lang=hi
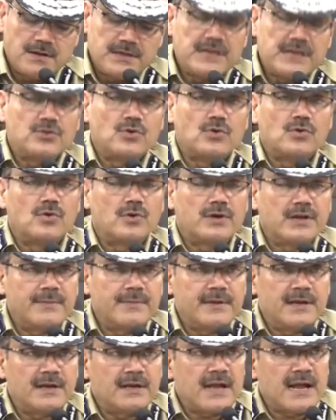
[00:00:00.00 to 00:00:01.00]
ये दोनों
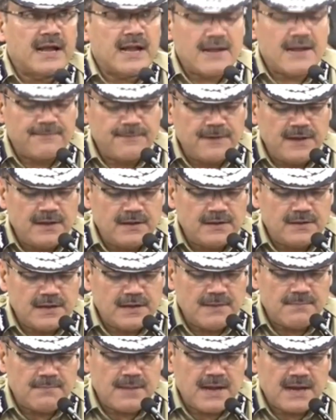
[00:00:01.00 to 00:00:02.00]
क्रिमिनल का काफ़ी
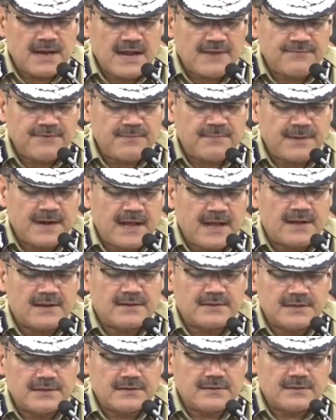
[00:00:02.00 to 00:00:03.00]
लंबा काफ़ी बड़ा
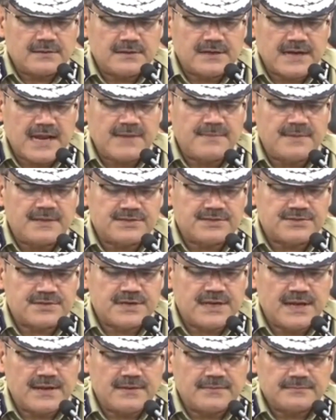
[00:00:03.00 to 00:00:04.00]
क्राइम
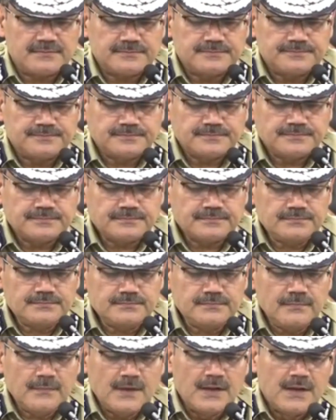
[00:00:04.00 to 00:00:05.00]
हिस्ट्री है
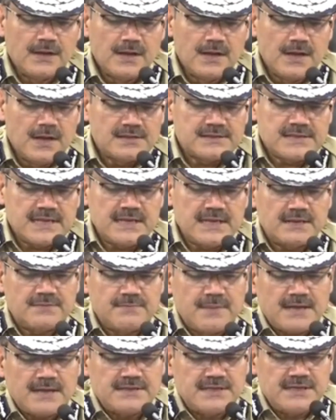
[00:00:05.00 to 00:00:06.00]
सैयद
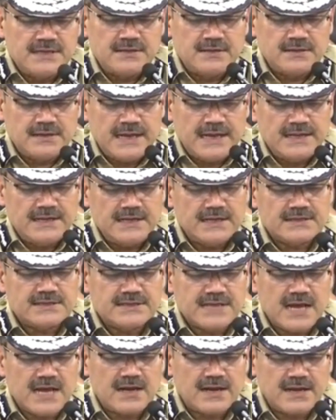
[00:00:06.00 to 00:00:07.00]
माजिद एलियस
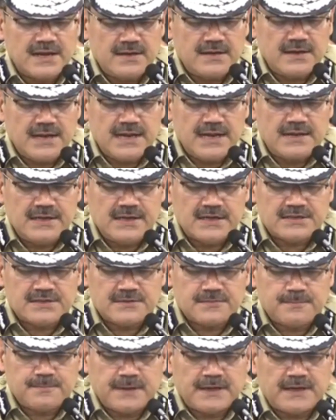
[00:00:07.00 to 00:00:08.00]
जहांगीर एलियस
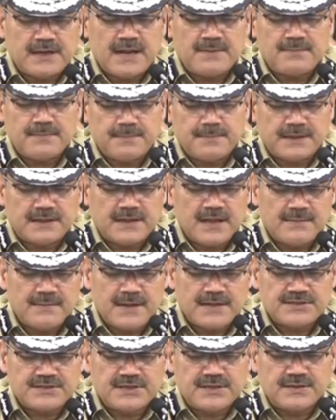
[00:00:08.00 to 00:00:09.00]
पतला पतला
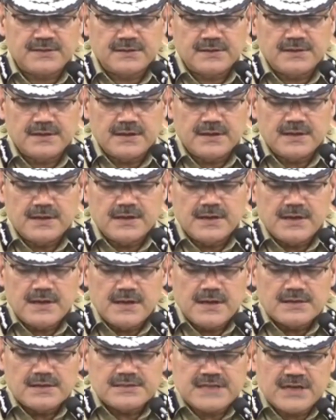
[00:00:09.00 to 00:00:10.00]
माजिद
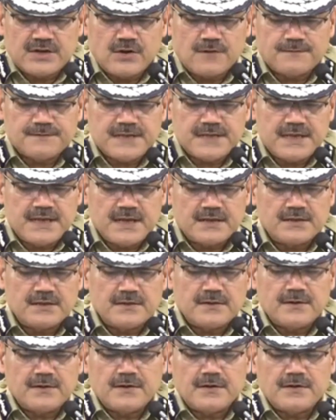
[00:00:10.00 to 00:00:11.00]
सन ऑफ सैयद
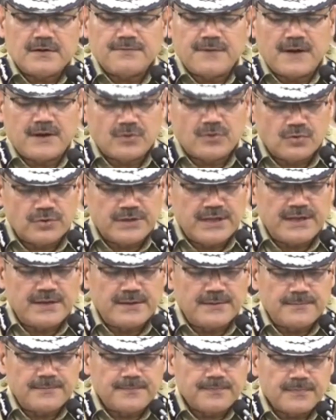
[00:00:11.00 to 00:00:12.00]

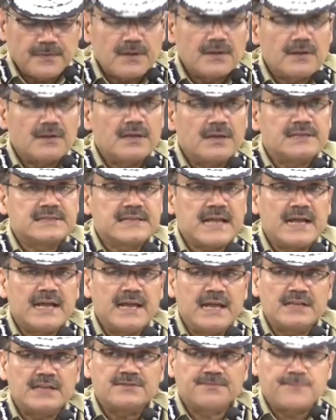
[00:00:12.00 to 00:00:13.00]
फकरुद्दीन इसका
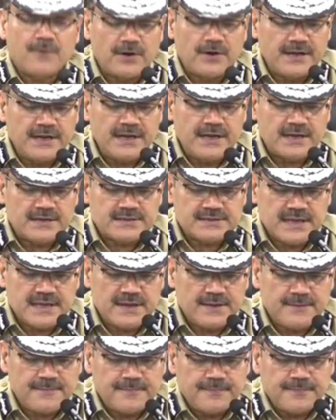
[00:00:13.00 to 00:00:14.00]
एज 40 इयर्स है